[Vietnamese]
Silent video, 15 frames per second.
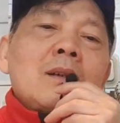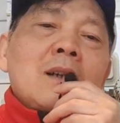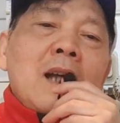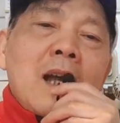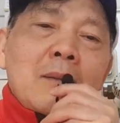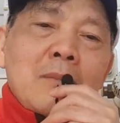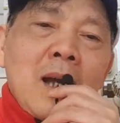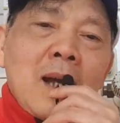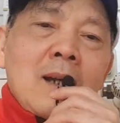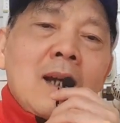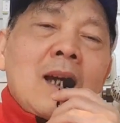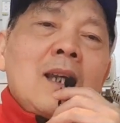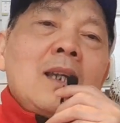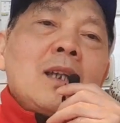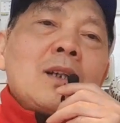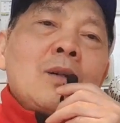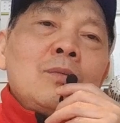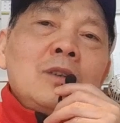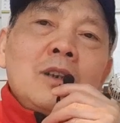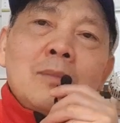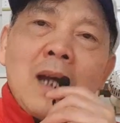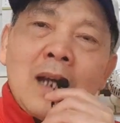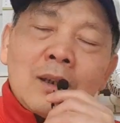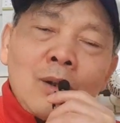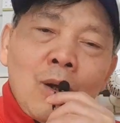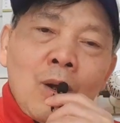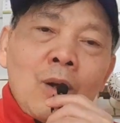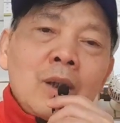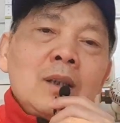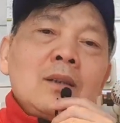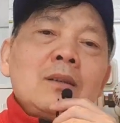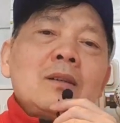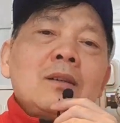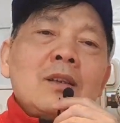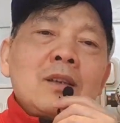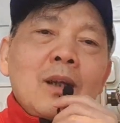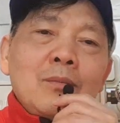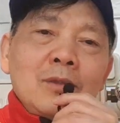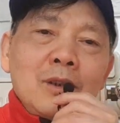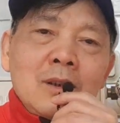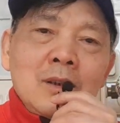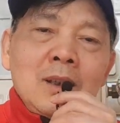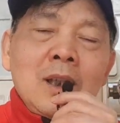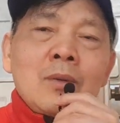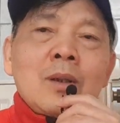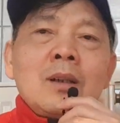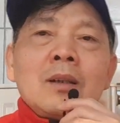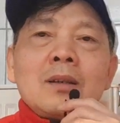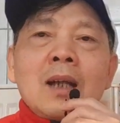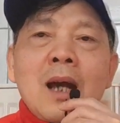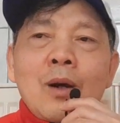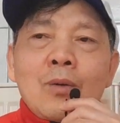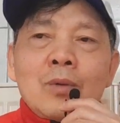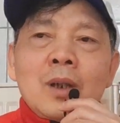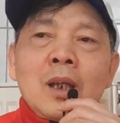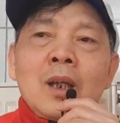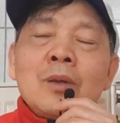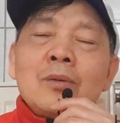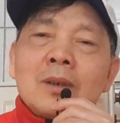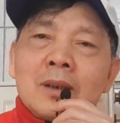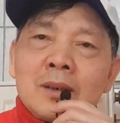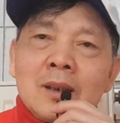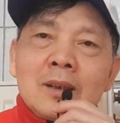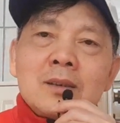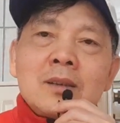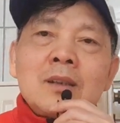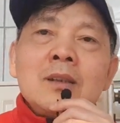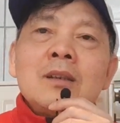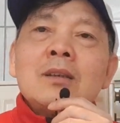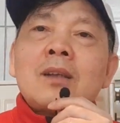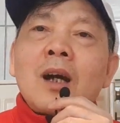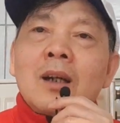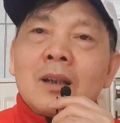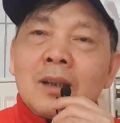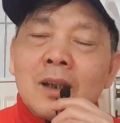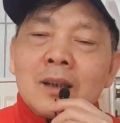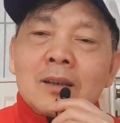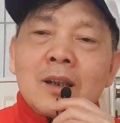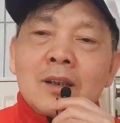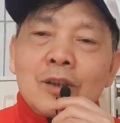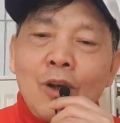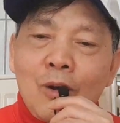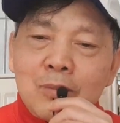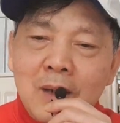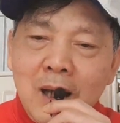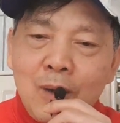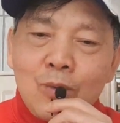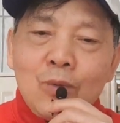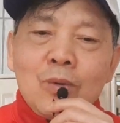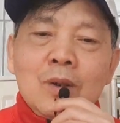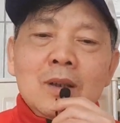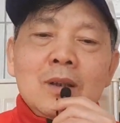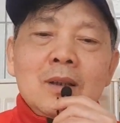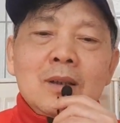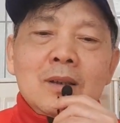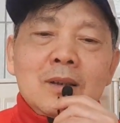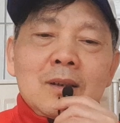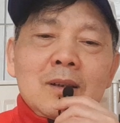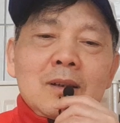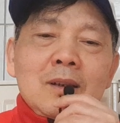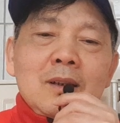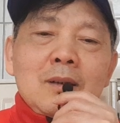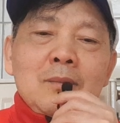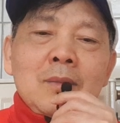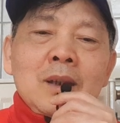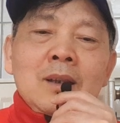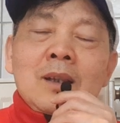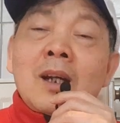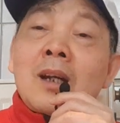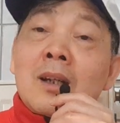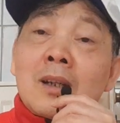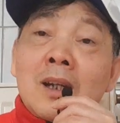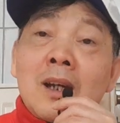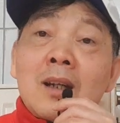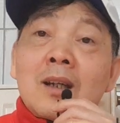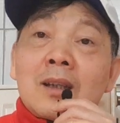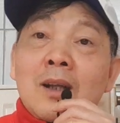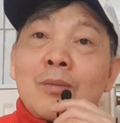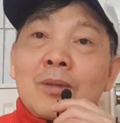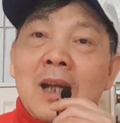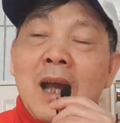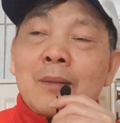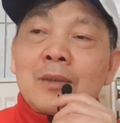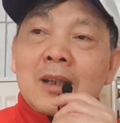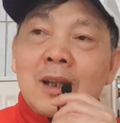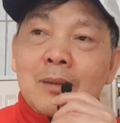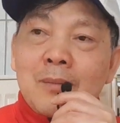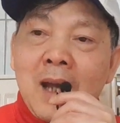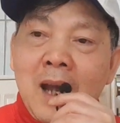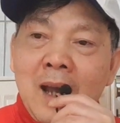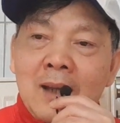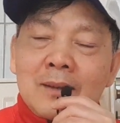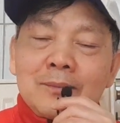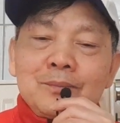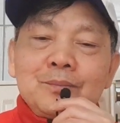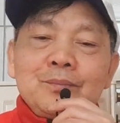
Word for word: các bạn ấy cũng như bạn thôi sống chưa nhiều ở Đức đâu, hiểu người Đức chưa tới nơi tới chốn đâu. Mình rất, rất là thông cảm với các bạn.